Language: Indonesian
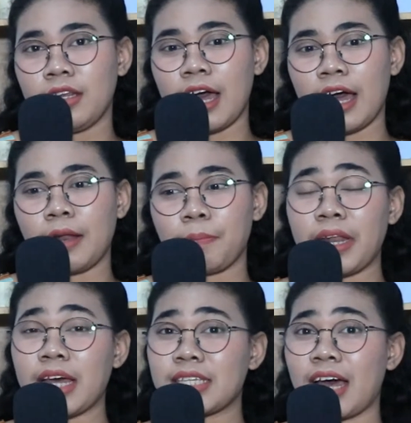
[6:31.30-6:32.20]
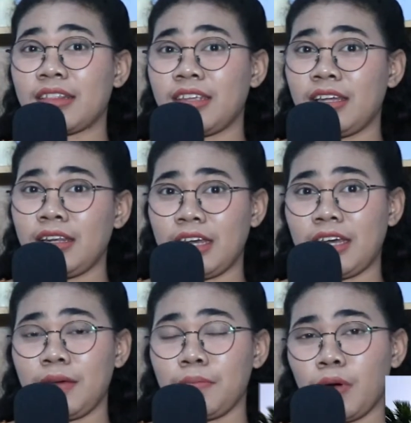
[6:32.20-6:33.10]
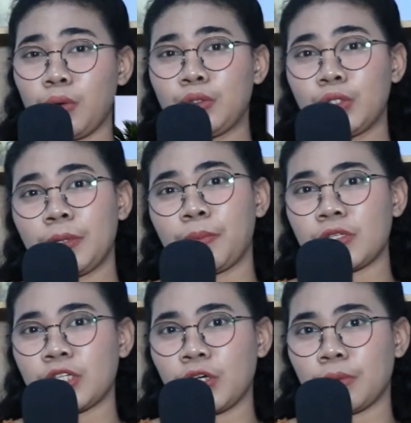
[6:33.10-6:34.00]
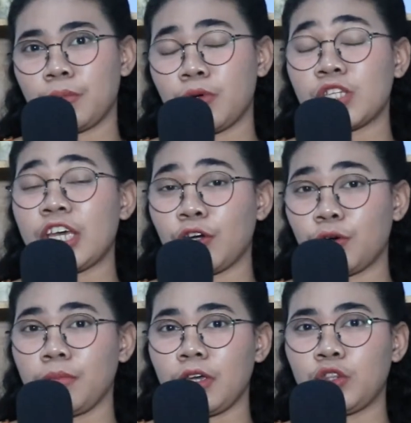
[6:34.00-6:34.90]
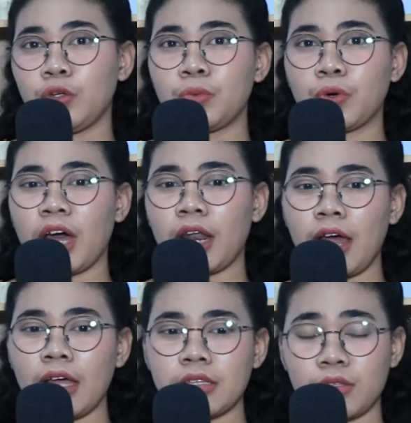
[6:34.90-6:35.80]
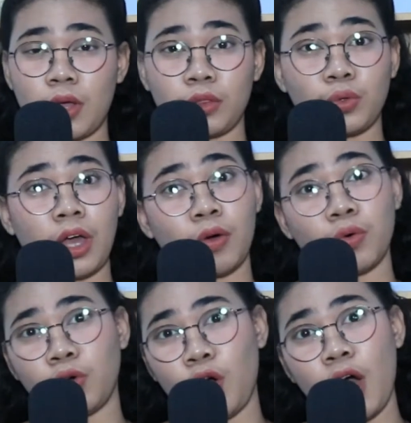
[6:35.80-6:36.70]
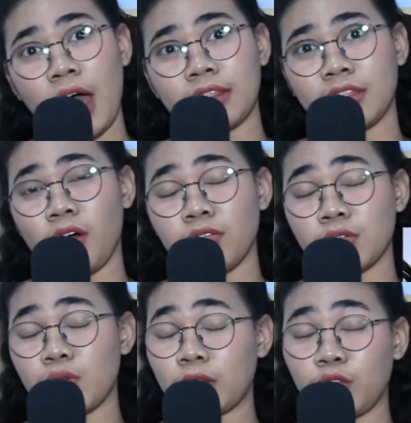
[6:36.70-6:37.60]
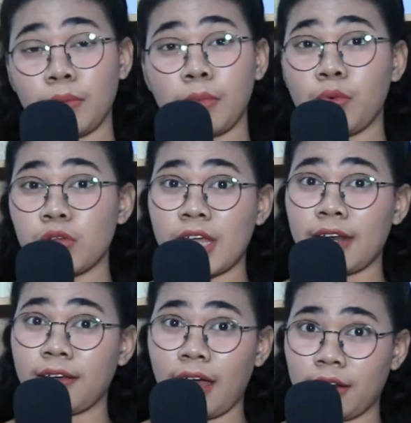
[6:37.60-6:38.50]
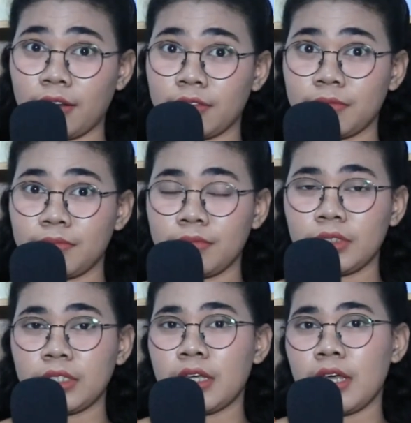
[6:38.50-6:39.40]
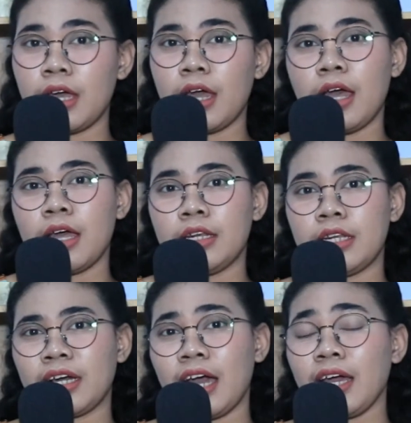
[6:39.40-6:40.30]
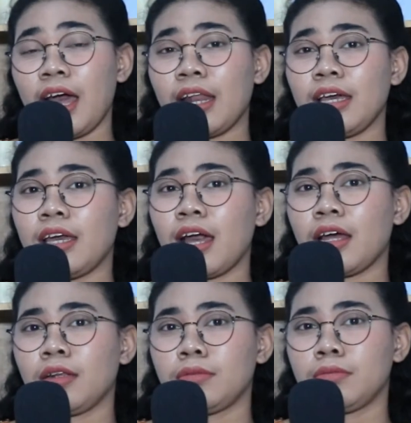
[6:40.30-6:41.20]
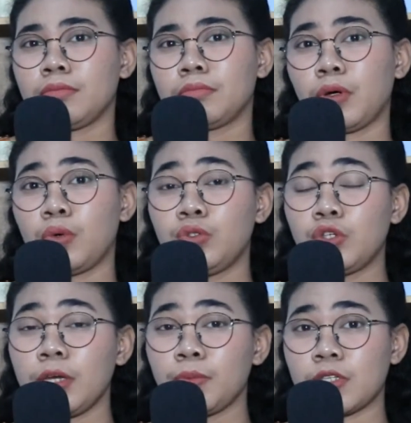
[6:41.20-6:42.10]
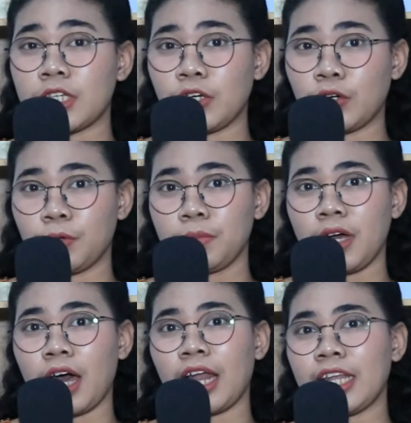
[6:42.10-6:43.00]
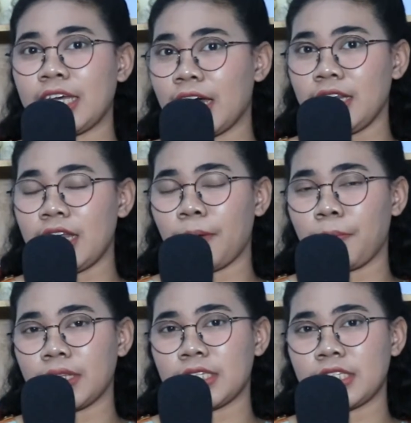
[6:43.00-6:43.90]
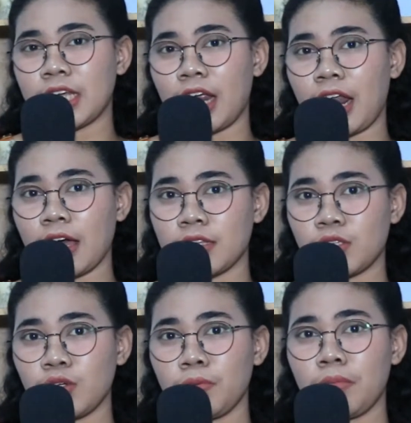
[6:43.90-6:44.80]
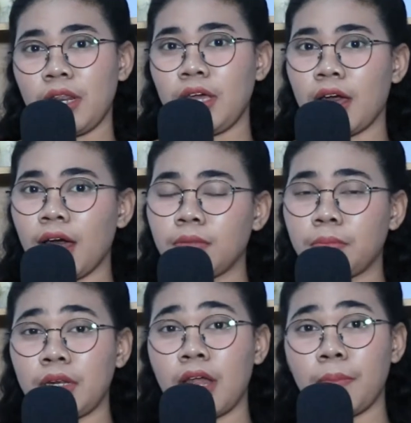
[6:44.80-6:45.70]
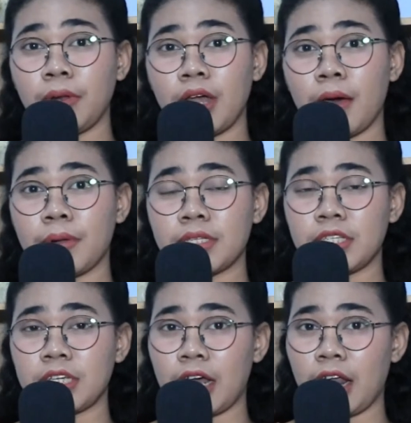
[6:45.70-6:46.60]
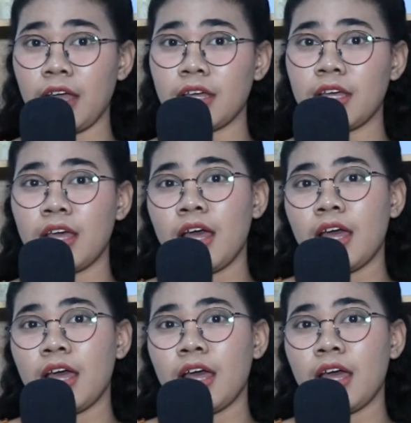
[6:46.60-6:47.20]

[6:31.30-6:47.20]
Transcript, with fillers: Dan pada saat ini mengunjungi museum itu bukanlah sesuatu yang kuno atau sesuatu yang membosankan. Dengan kalian mengunjungi museum, kalian dapat secara langsung melihat benda-benda bersejarah